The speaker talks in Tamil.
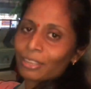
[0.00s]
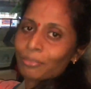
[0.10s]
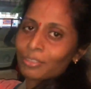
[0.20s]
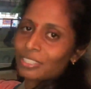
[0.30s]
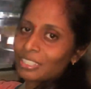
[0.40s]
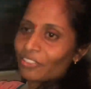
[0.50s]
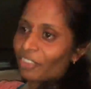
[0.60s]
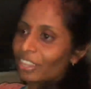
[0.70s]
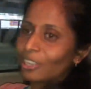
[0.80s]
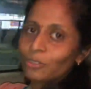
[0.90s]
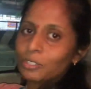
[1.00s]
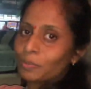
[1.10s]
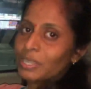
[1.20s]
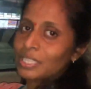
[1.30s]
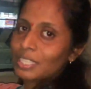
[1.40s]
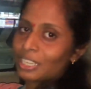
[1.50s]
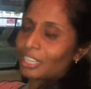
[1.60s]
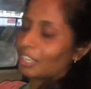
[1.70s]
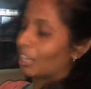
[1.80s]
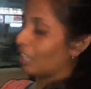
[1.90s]
டஃப்பாக இருந்துச்சு என் வெஹிக்கிள் கொஞ்சம் பெருசு
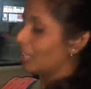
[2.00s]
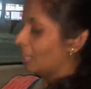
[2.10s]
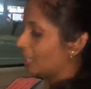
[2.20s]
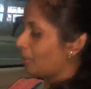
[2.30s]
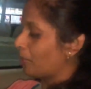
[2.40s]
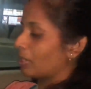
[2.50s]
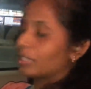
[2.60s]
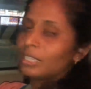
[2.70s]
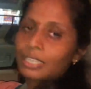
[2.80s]
இருந்ததுனால இப்போ பிறகு த்ரீ